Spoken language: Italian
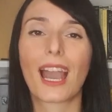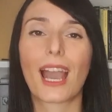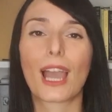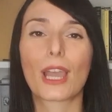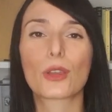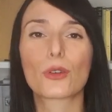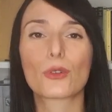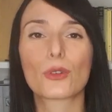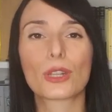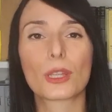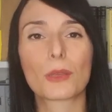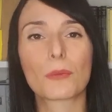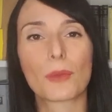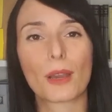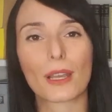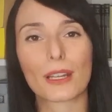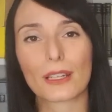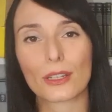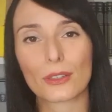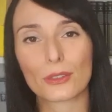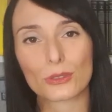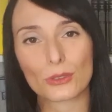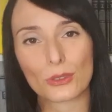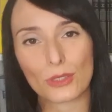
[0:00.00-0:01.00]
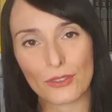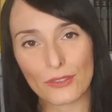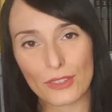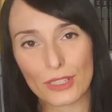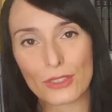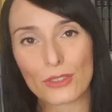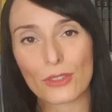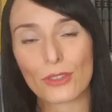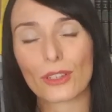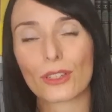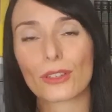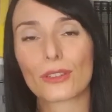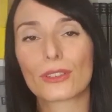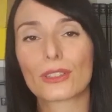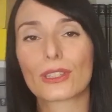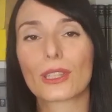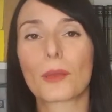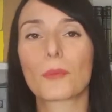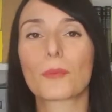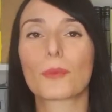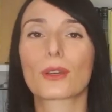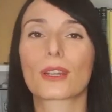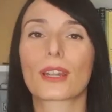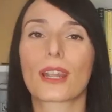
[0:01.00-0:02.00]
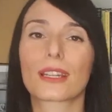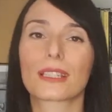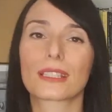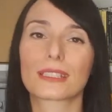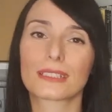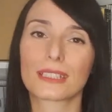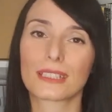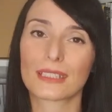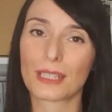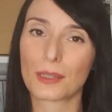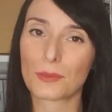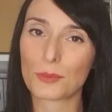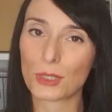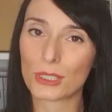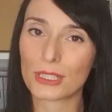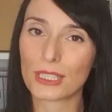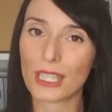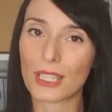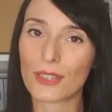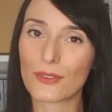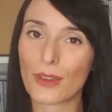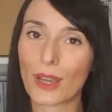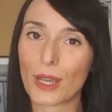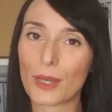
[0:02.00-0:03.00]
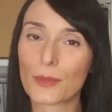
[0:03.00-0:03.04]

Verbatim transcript: Alcuni parlano di una versione contemporanea di Adamo ed